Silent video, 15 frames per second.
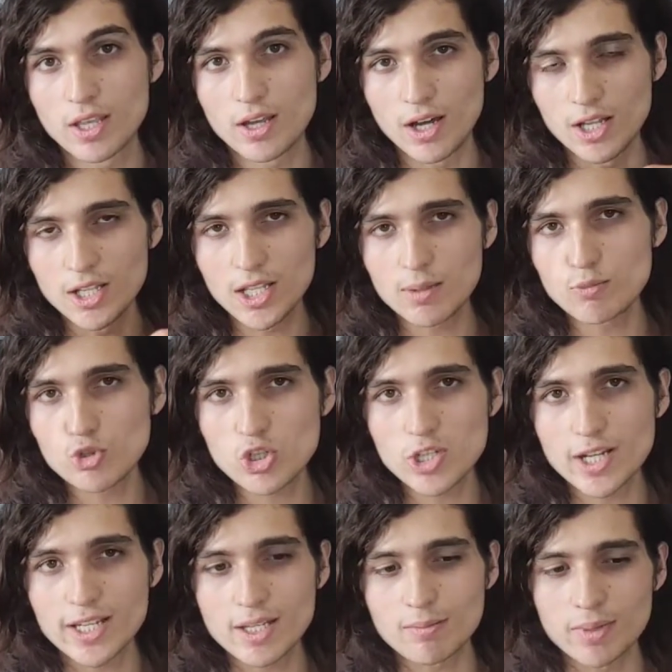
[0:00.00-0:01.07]
Allah
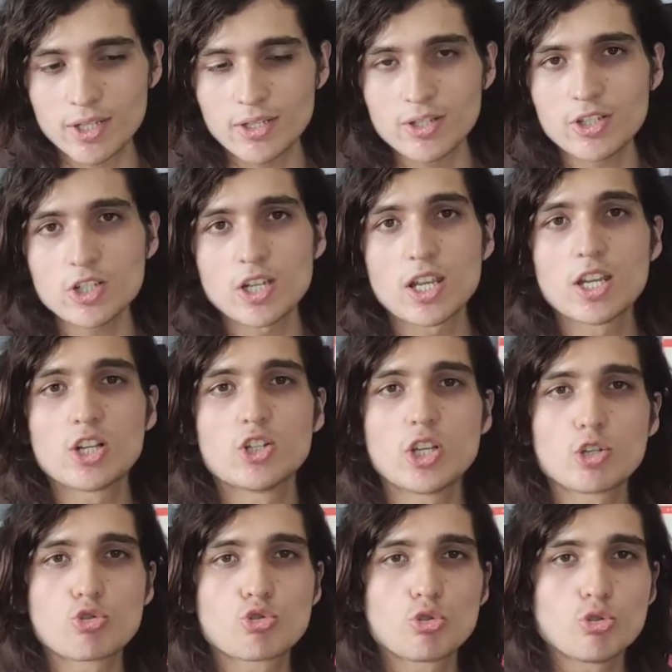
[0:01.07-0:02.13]
müşriklerden beridir.
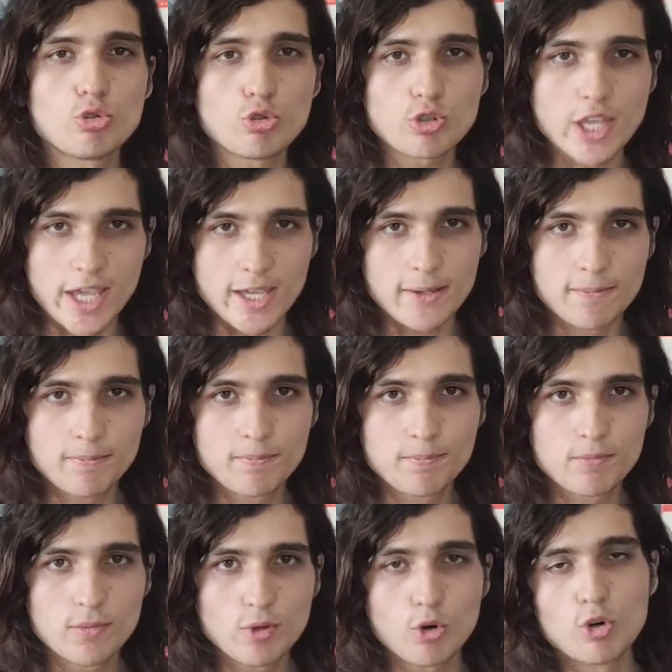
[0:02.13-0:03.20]
Resulü de
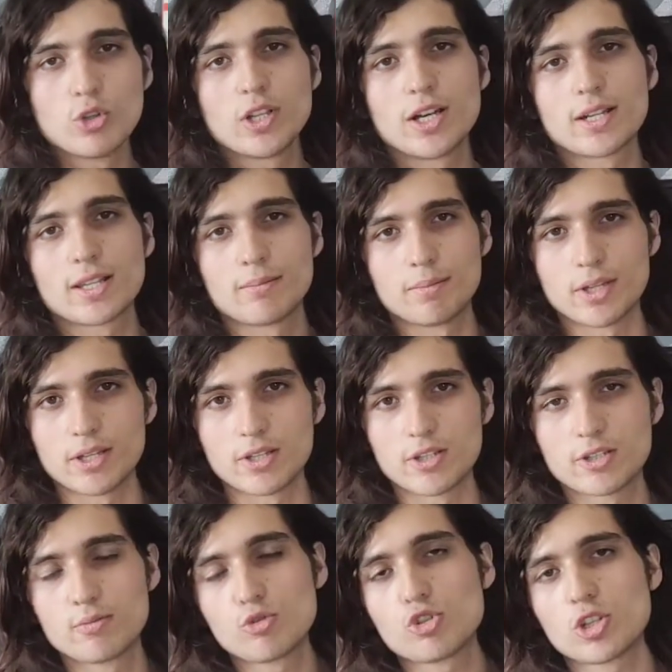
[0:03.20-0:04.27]
onlardan
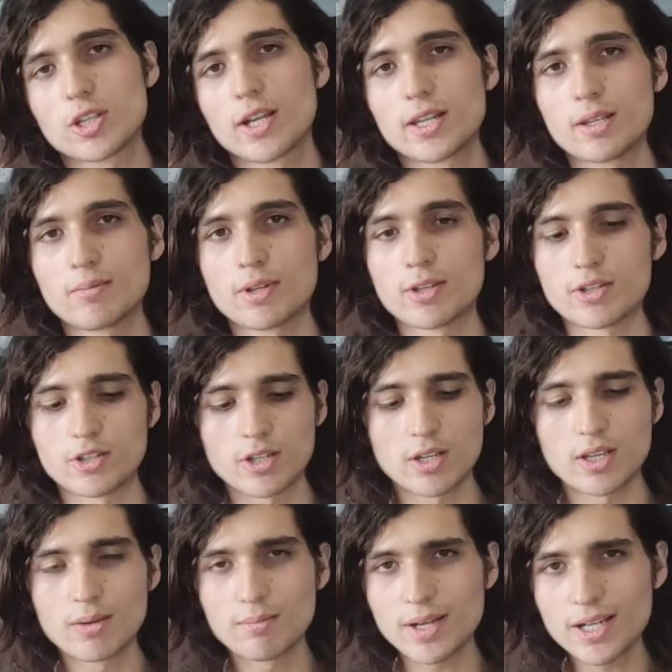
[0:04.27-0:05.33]
biridir. Müşriklerden biridir.
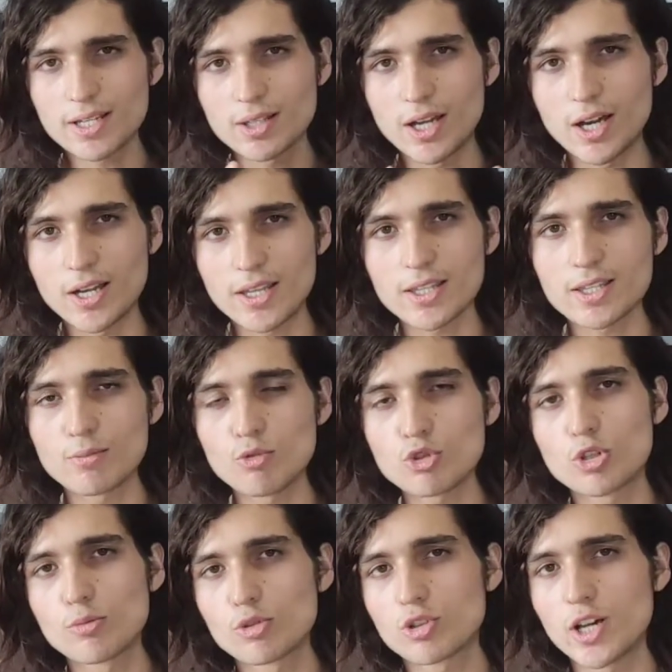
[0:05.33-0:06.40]
Bakın ayette
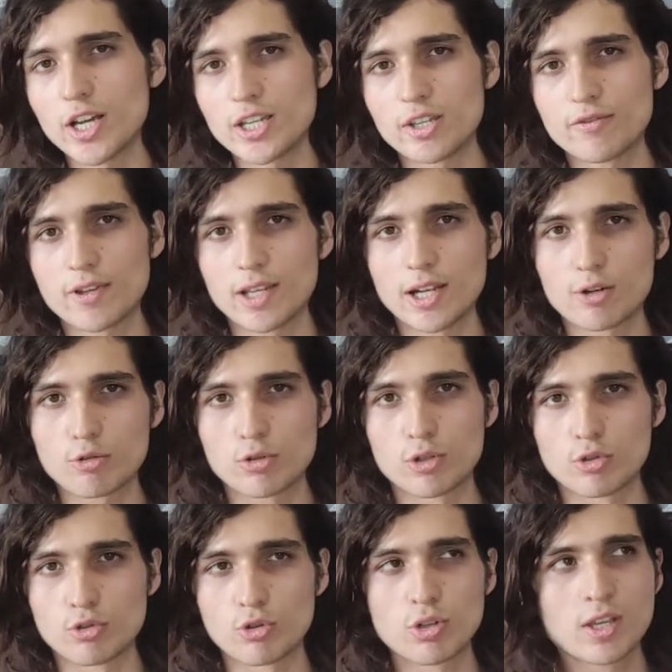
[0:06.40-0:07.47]
motamot aynı ifadeler
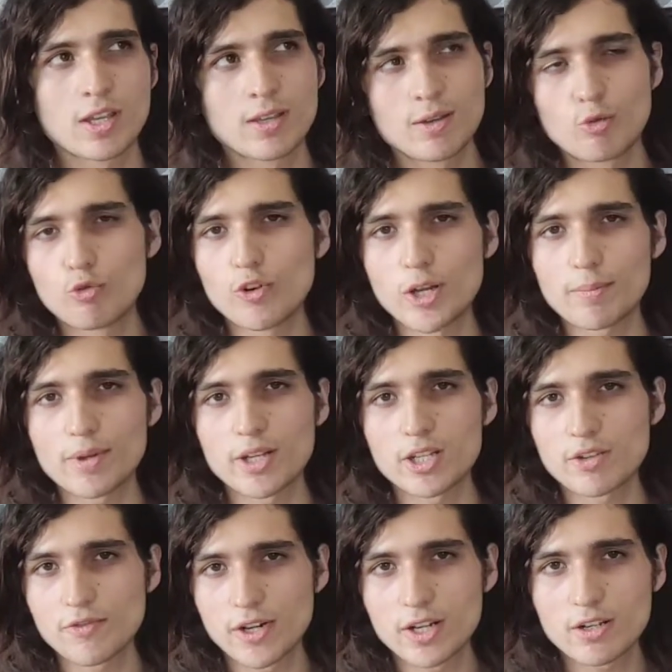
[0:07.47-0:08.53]
kullanıyor. Ufak bir
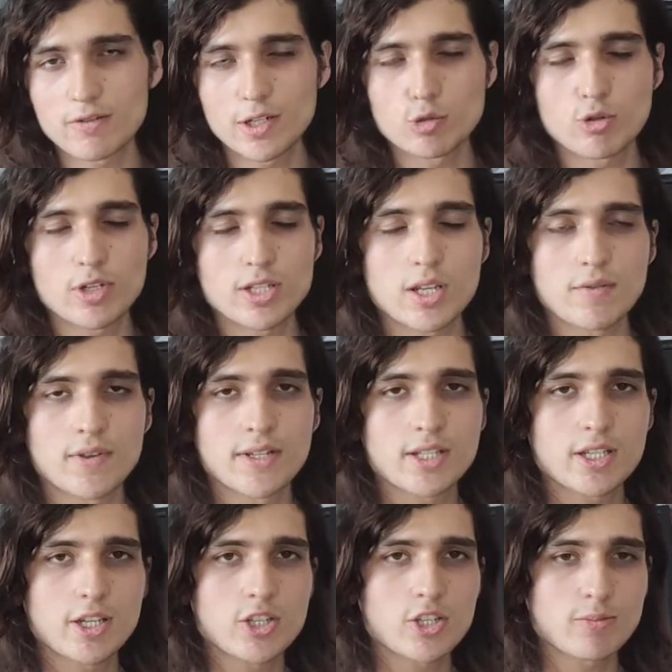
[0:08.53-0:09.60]
hareket farkı var. Orası kafanızı
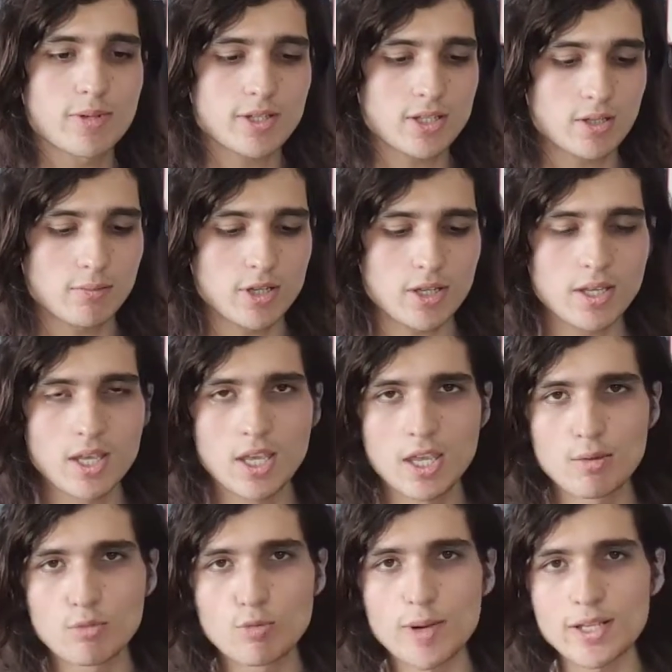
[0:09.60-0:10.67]
karıştırmasın ama
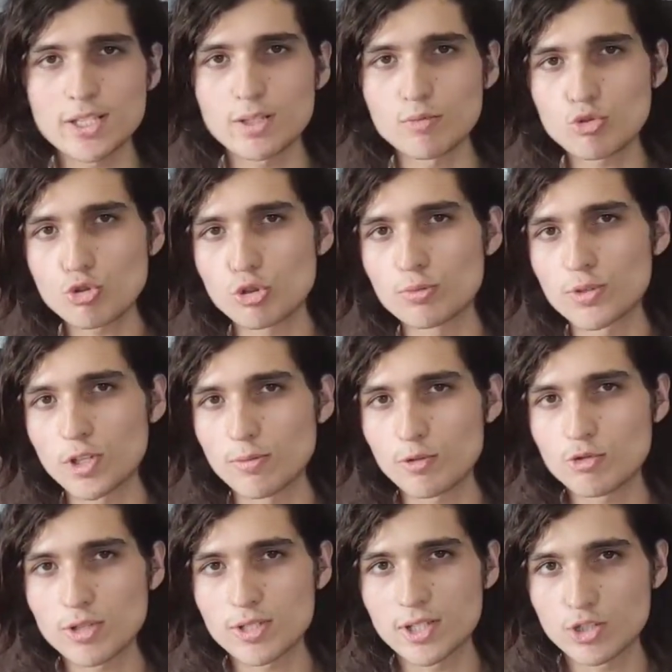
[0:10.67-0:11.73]
bu bahsetmiş olduğum Tevbe
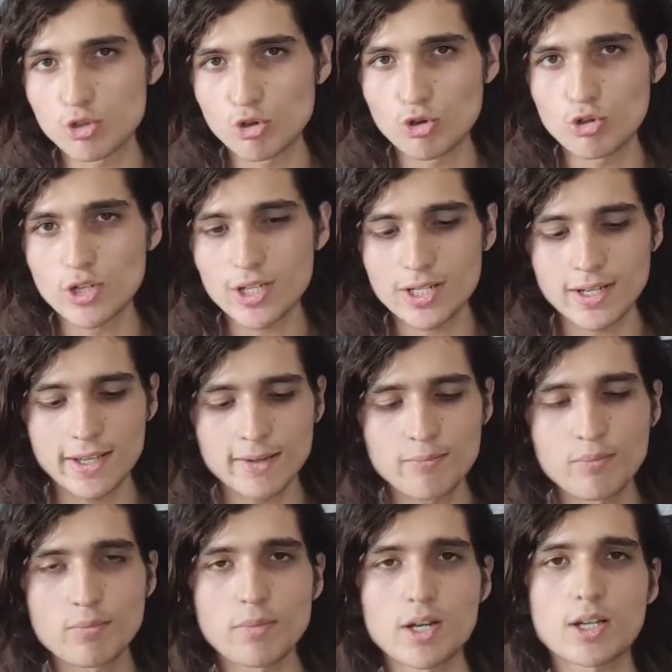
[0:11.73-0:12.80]
suresindeki örnekle
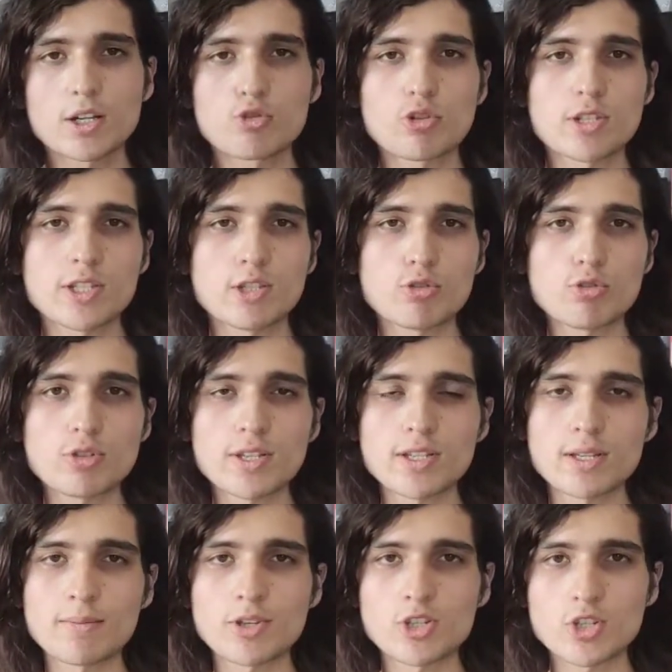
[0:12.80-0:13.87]
Bakara suresinin
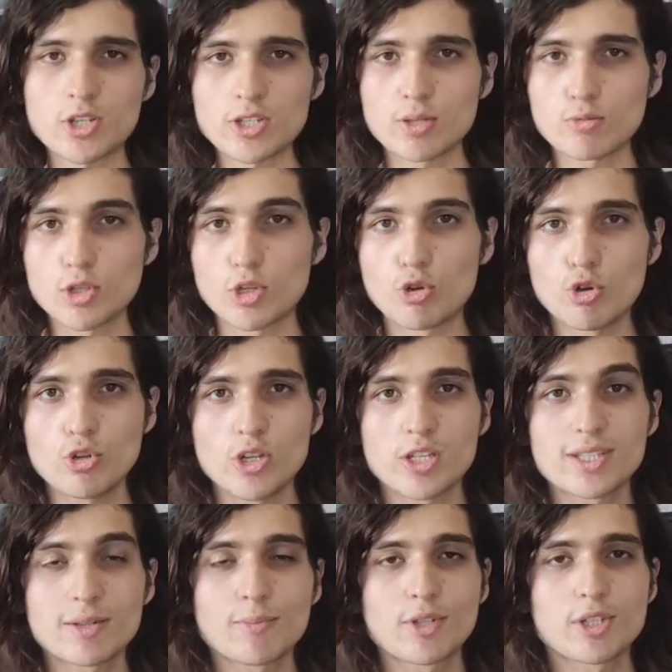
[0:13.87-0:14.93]
285. ayette bulunan
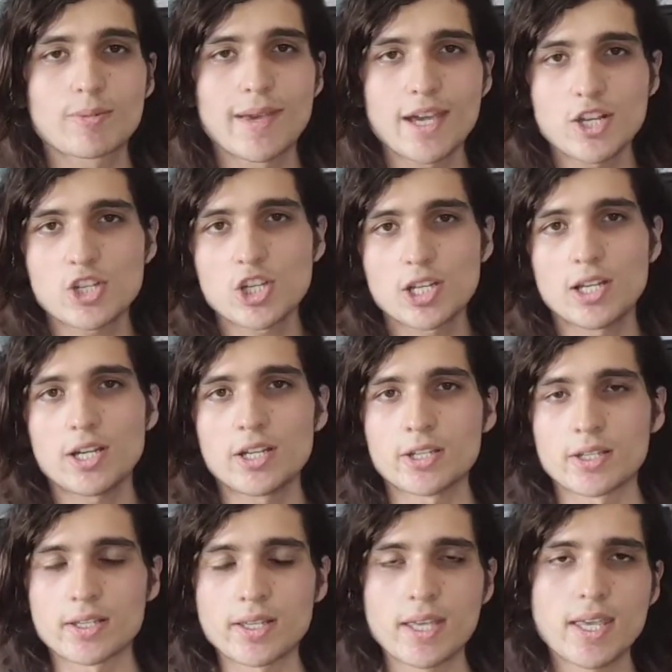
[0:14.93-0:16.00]
örnek tıpatıp her şeyle aynı.